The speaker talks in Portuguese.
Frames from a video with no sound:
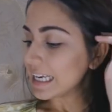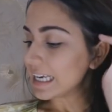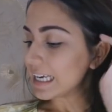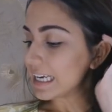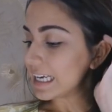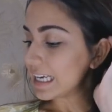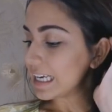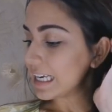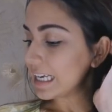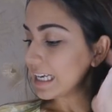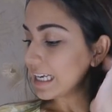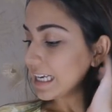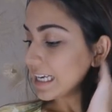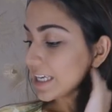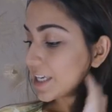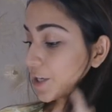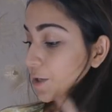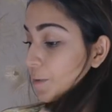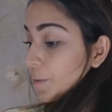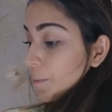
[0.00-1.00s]

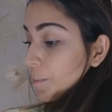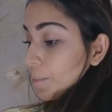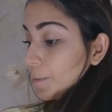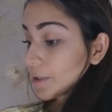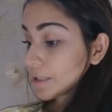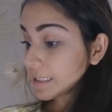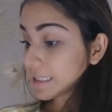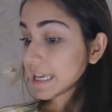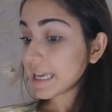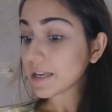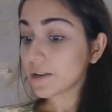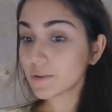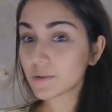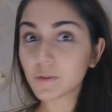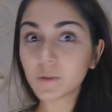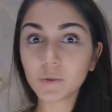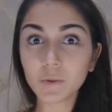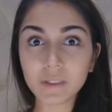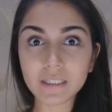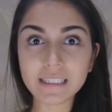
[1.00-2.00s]
Uh, eu postei
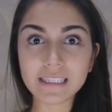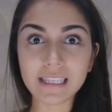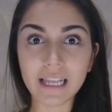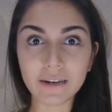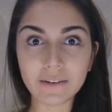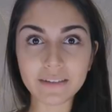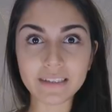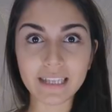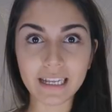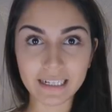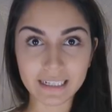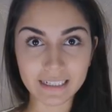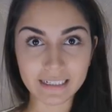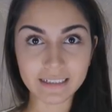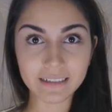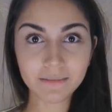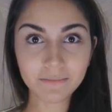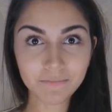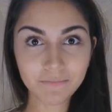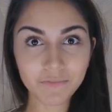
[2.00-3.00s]
os looks lá no
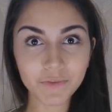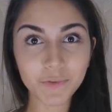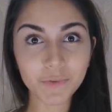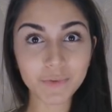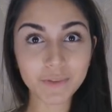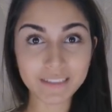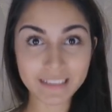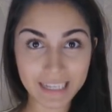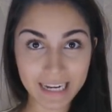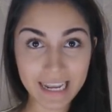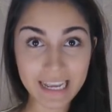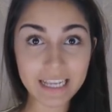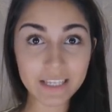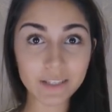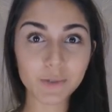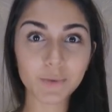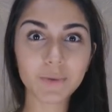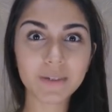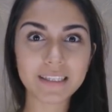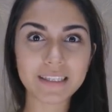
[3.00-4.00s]
Instagram, os
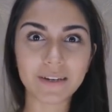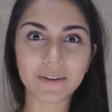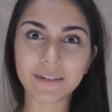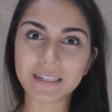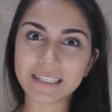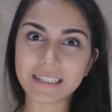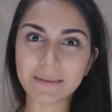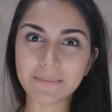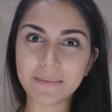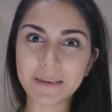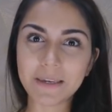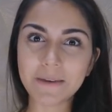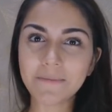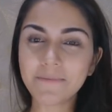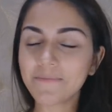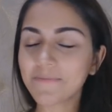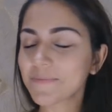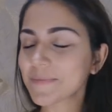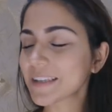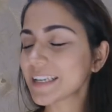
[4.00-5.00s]
três looks que eu recebi,
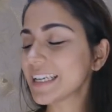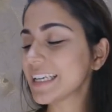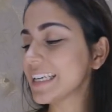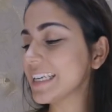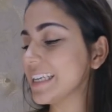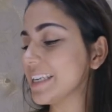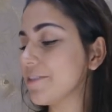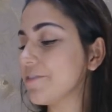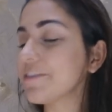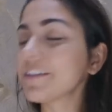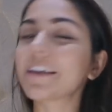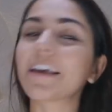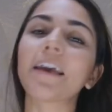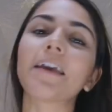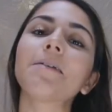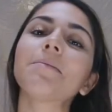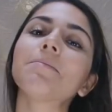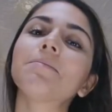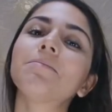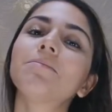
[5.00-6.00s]
e
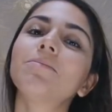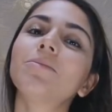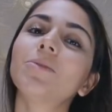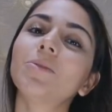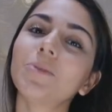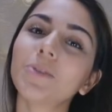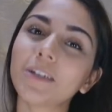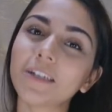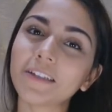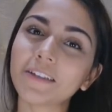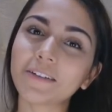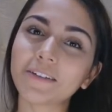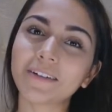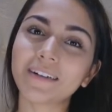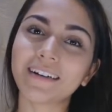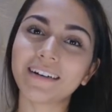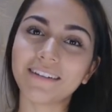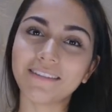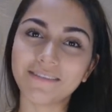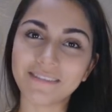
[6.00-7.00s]
fiquei muito
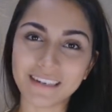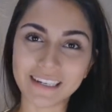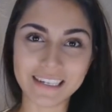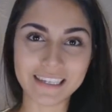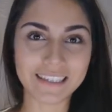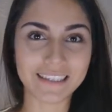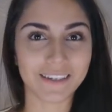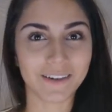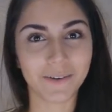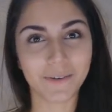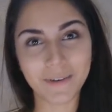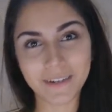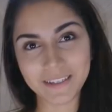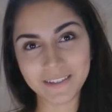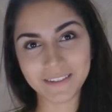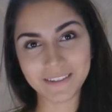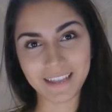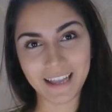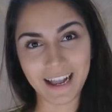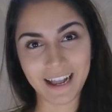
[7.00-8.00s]
feliz com o
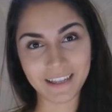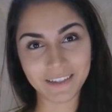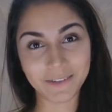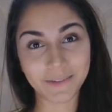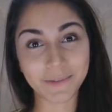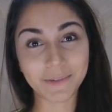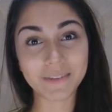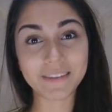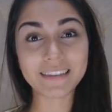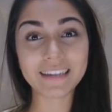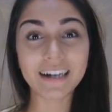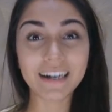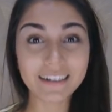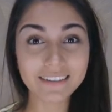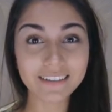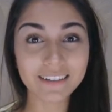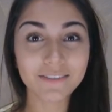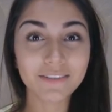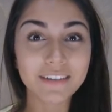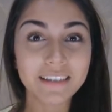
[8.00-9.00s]
resultado, com o
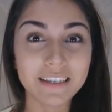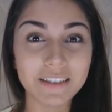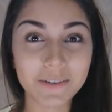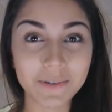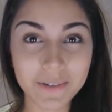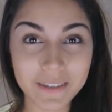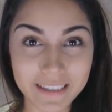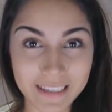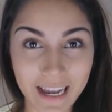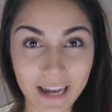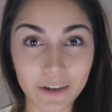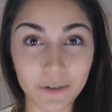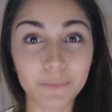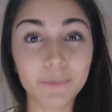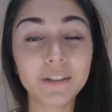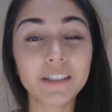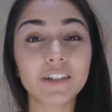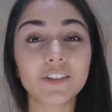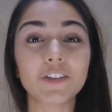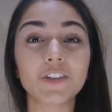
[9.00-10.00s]
tanto que vocês gostaram.
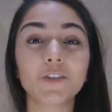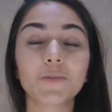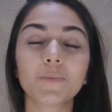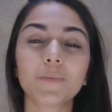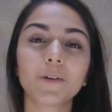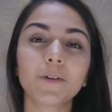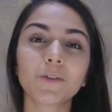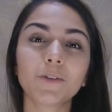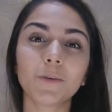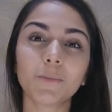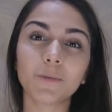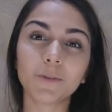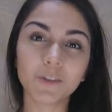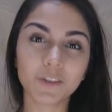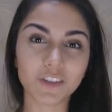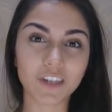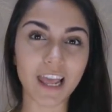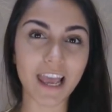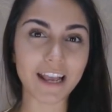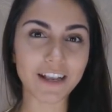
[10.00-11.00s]
Muita gente perguntou por
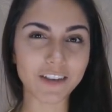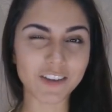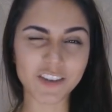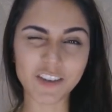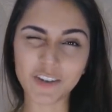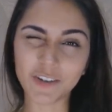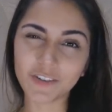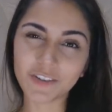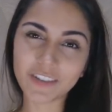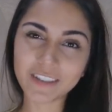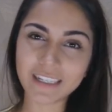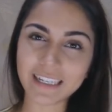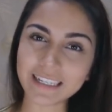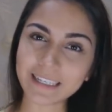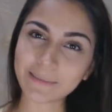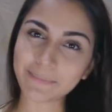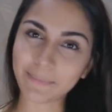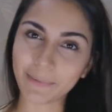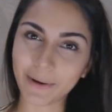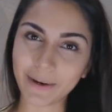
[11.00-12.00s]
direct, e eu já dei
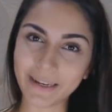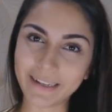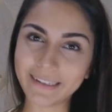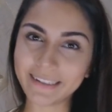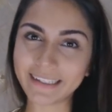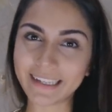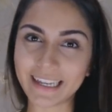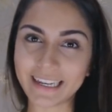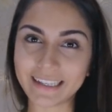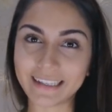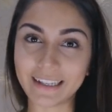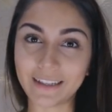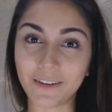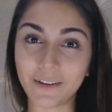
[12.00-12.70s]
spoiler que era da